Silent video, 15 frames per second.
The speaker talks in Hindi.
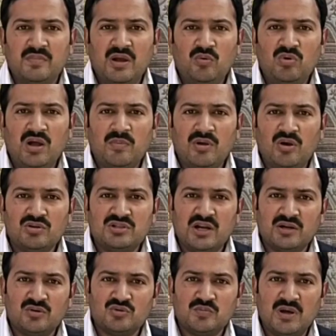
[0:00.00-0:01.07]
मैं हूं आपका होस्ट
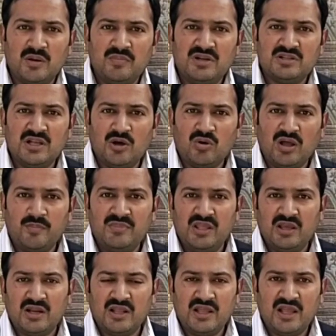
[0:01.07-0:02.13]
डॉक्टर उस्मान मिर्ज़ा और आप
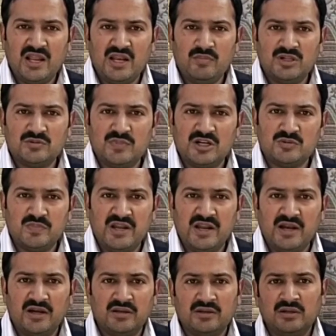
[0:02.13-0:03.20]
देख रहे हैं एनिमल बर्ड
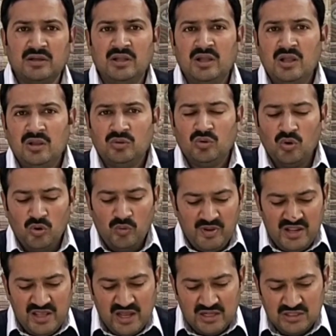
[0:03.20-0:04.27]
प्लान तो
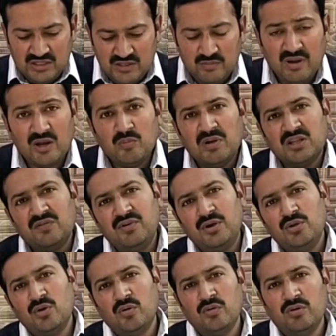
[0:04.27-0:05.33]
मेरी आज की मालूमती
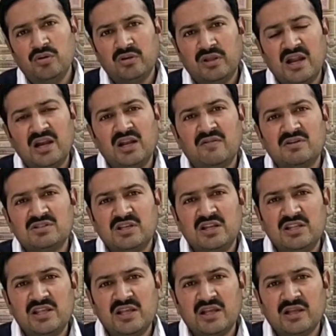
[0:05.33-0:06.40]
वीडियो कैट लवर्स के
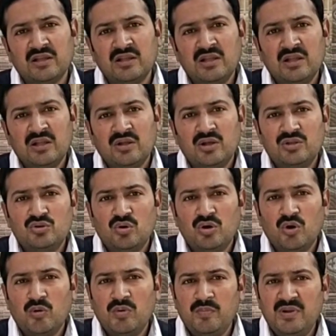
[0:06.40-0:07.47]
लिए है कि जो
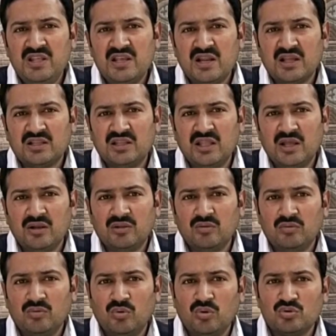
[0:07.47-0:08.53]
घरों में बिल्लियाँ रखते
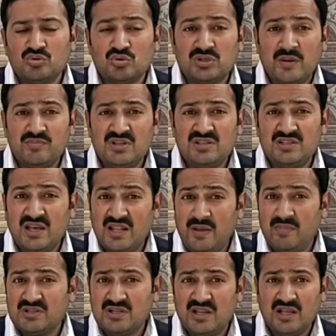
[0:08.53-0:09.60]
हैं उनको जो सबसे
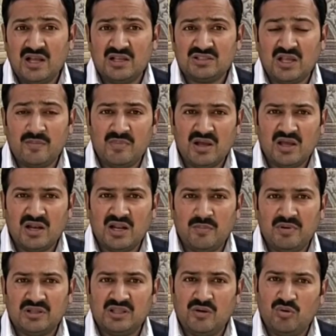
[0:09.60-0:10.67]
ज़्यादा मसले का सामना करना
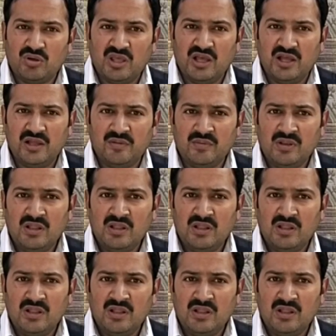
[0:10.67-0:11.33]
पड़ता है वो क्या है